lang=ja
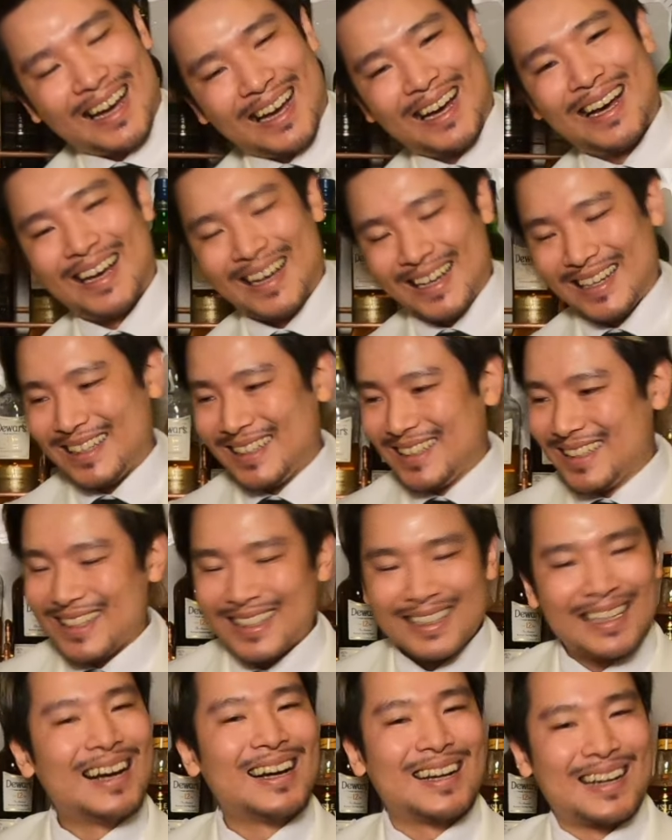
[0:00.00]
はい
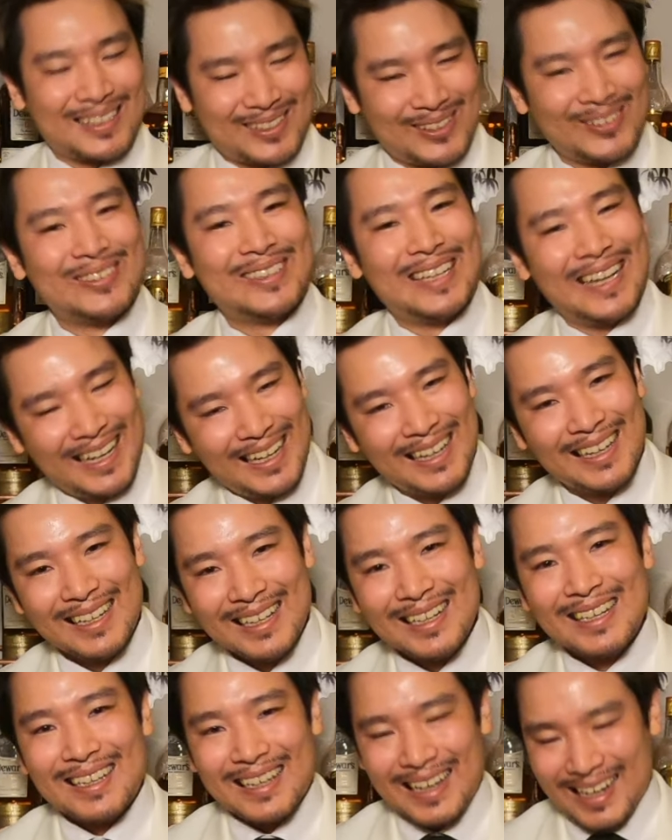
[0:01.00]
なんかそんな、
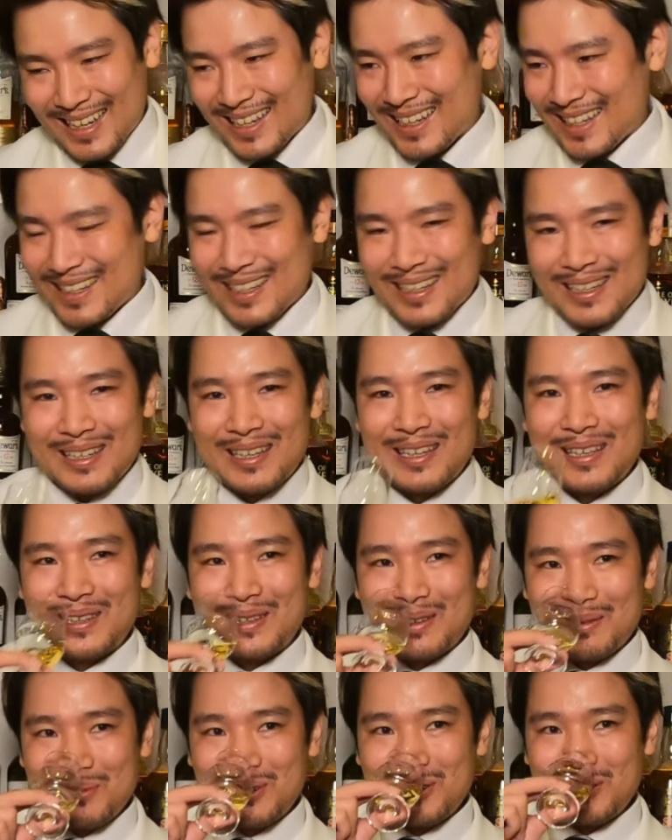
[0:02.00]
はい、
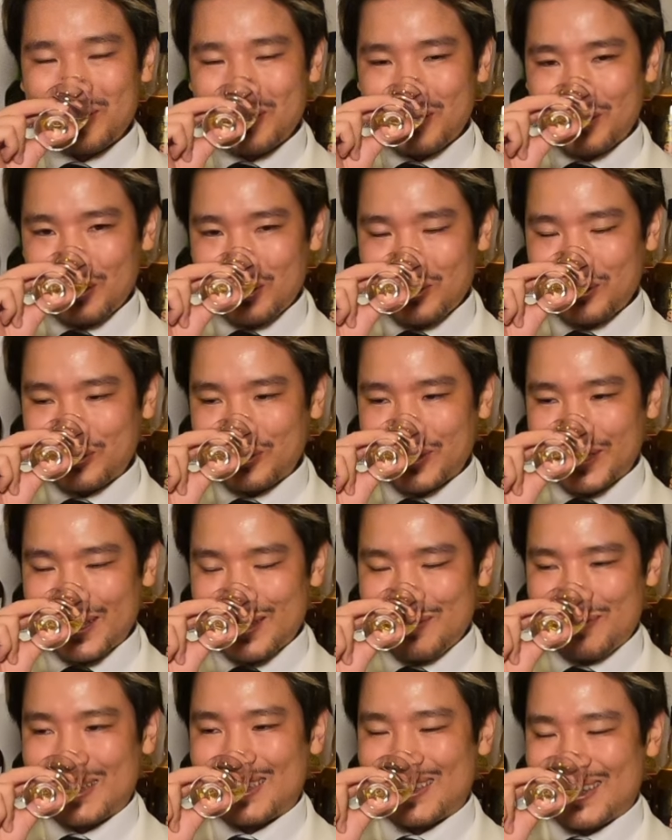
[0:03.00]
ヒントも取ることができ
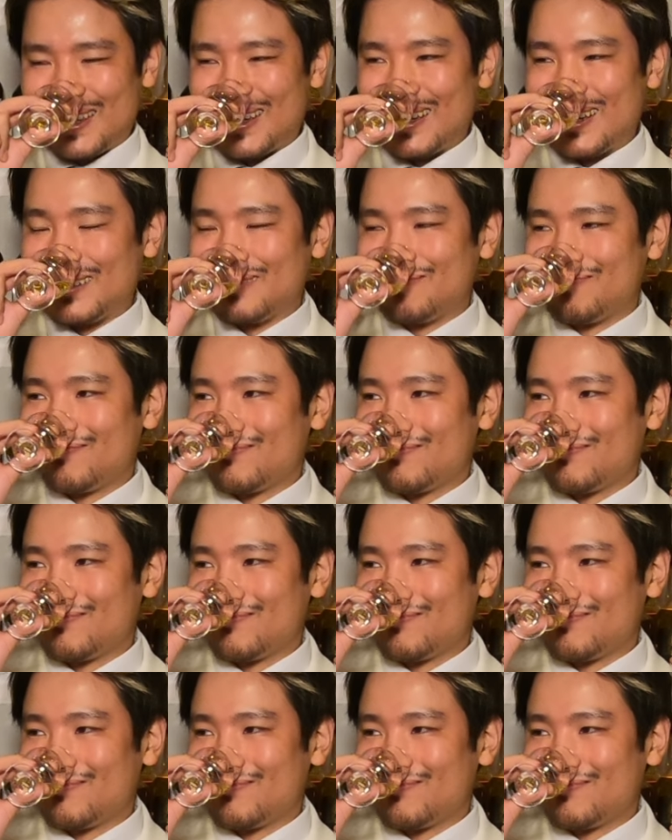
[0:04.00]
ますね